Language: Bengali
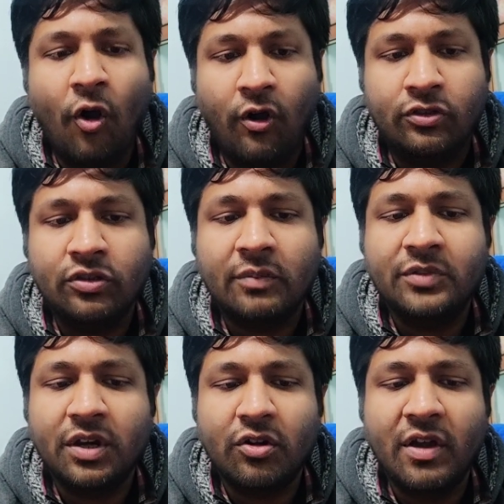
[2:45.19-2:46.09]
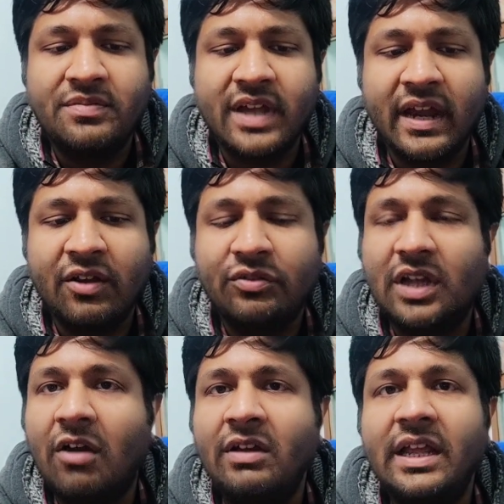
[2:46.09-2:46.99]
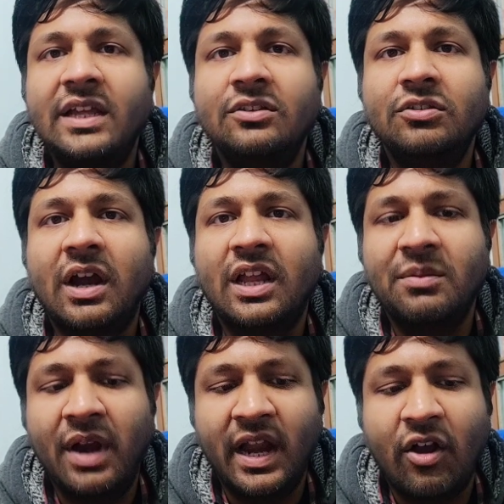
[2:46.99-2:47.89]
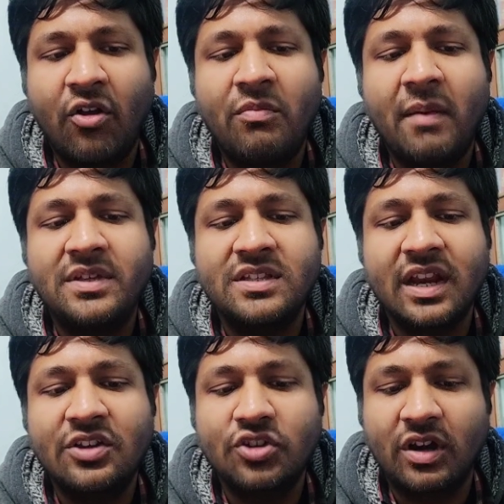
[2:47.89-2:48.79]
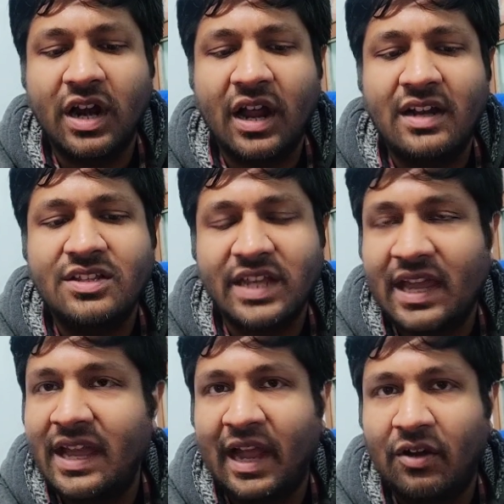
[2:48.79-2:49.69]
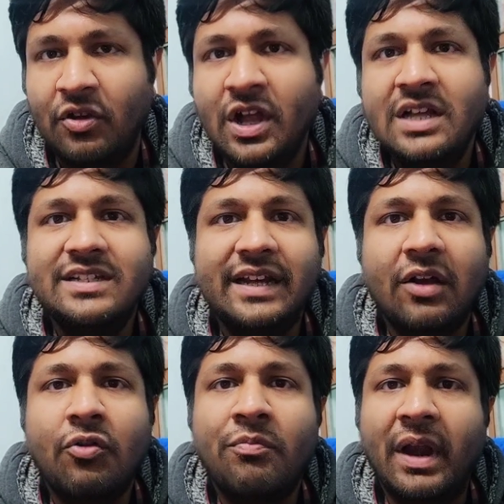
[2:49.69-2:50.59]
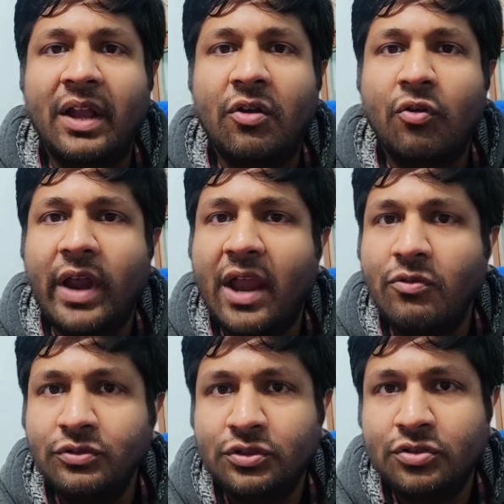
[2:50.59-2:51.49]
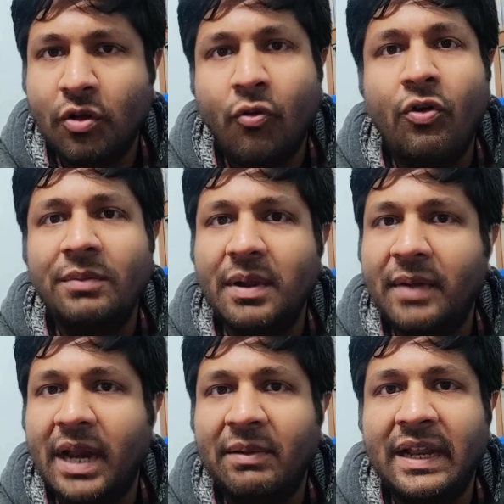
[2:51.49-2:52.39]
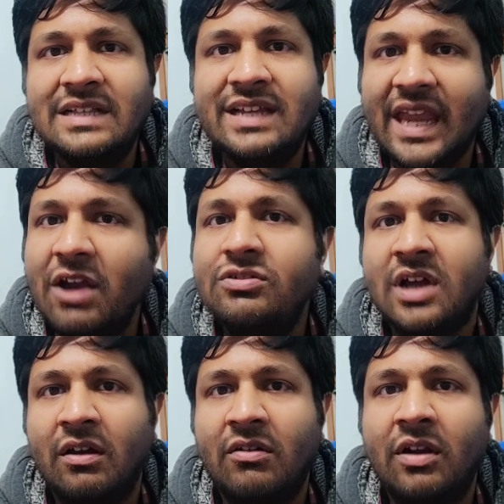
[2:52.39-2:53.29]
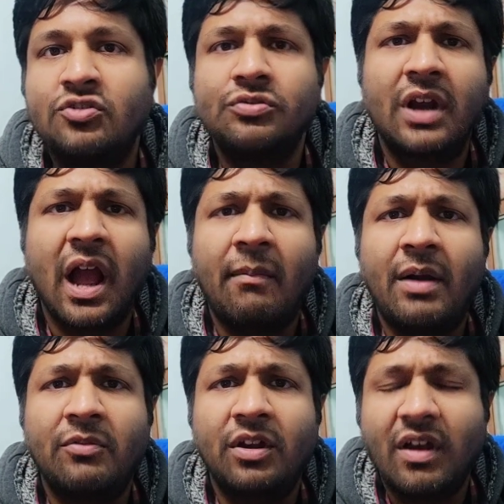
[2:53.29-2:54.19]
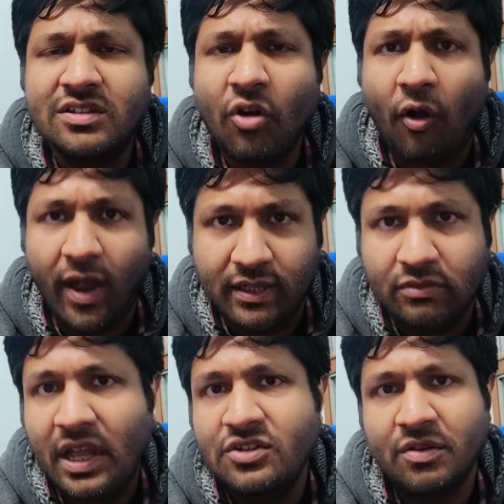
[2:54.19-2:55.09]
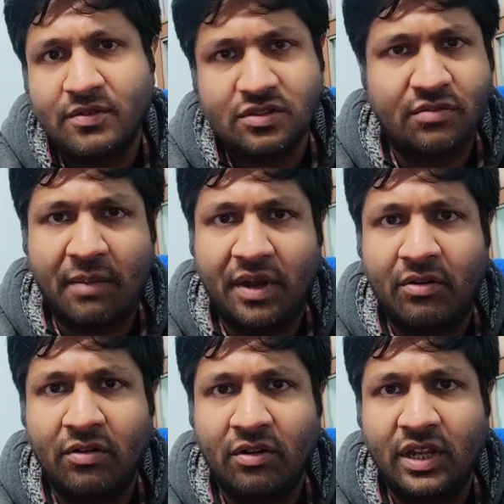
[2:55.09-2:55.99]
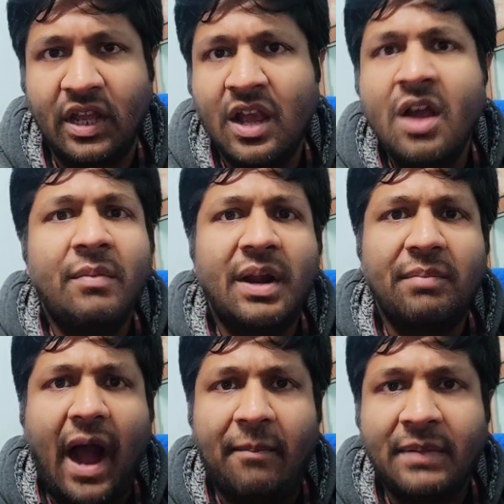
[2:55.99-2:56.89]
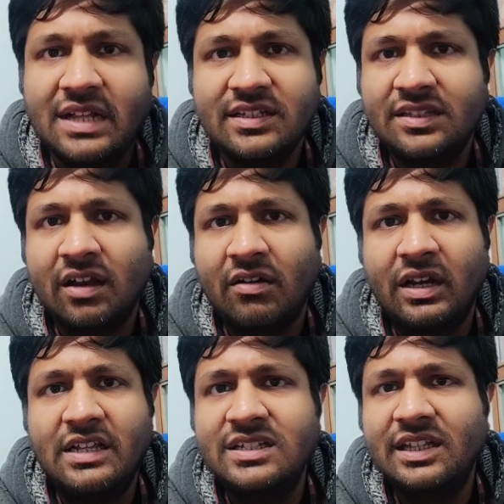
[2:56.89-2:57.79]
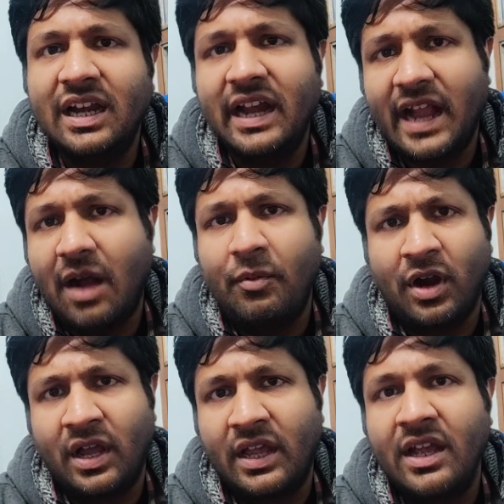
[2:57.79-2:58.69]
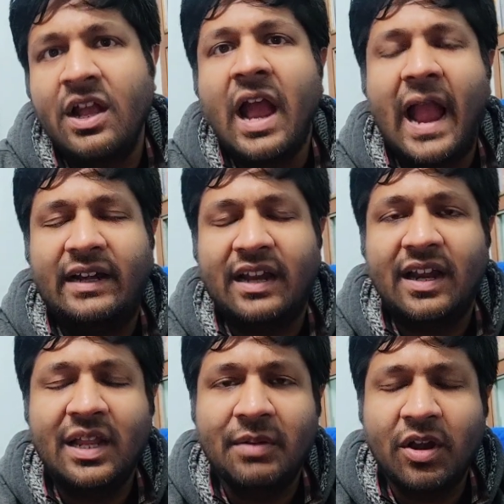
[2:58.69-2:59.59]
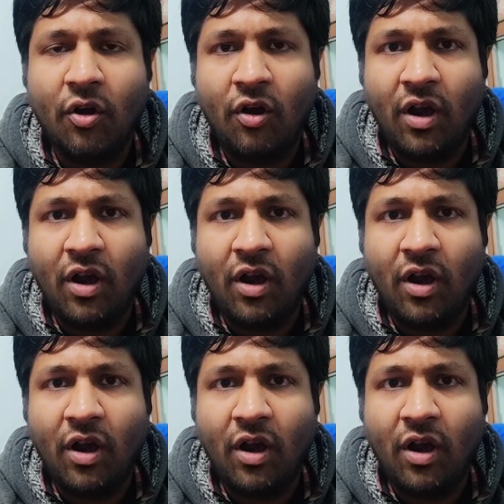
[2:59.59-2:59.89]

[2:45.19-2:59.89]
অর্থ দপ্তরের ওয়েবসাইটে কোথাও নেই কিন্তু আর কি মানে এরকম ভাবে স্ক্রিনশটের আকারে ছেয়ে গেল যেটা মানে কে উৎস কোন পেপারে বেরিয়েছে কেউ জানলো না সুতরাং আমার মনে হয় যে অহেতুক এই সমস্ত ব্যাপারগুলো নিয়ে মানে ভাবনা চিন্তা করে নিজেদের লেখাপড়াকে একটা আর কি মানে